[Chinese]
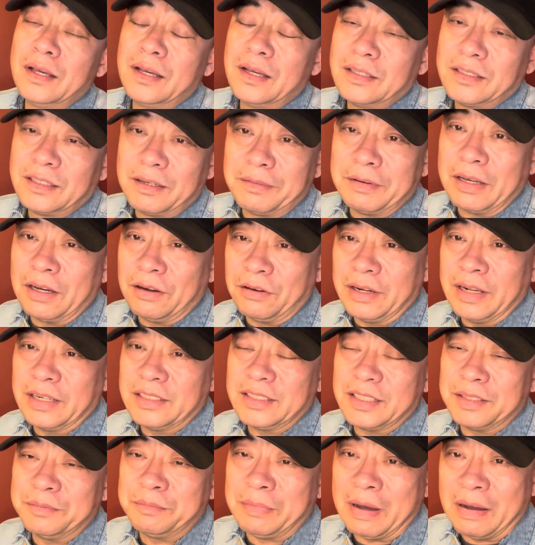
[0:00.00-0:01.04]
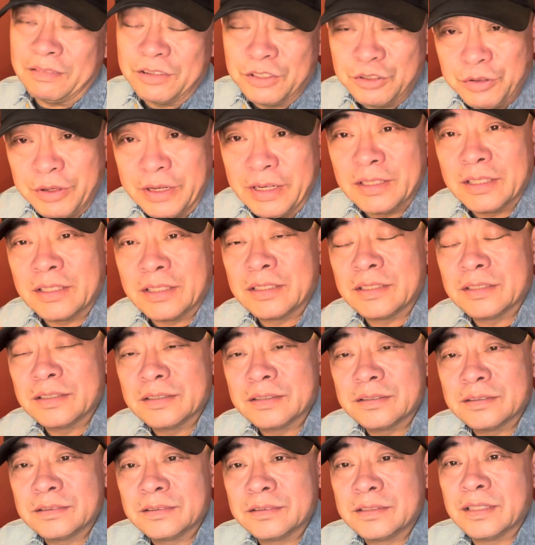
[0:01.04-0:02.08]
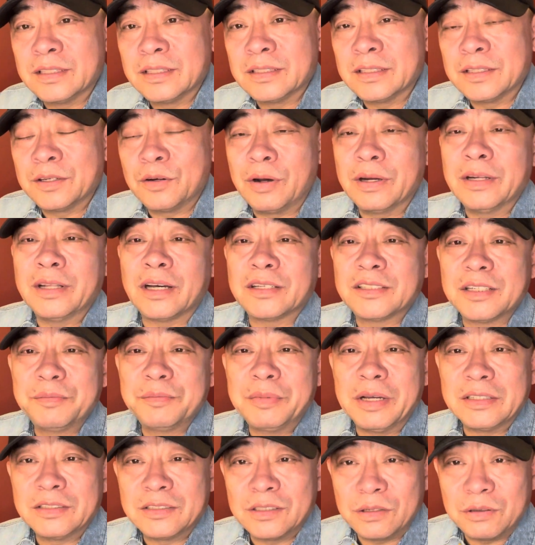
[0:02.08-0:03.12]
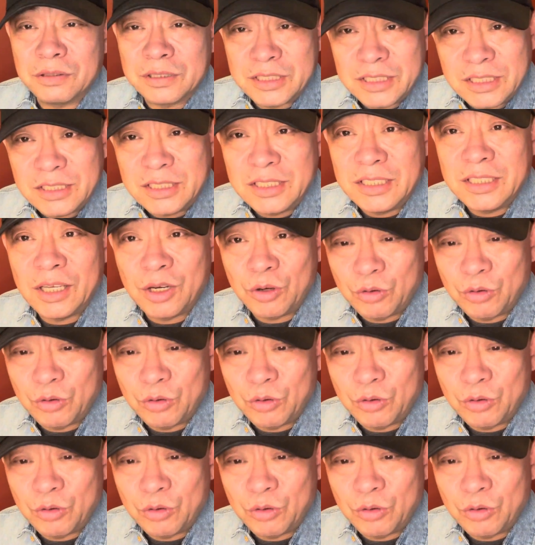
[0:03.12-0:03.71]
那么后来这个马文瑞呢，这个华国强政变之后，七七年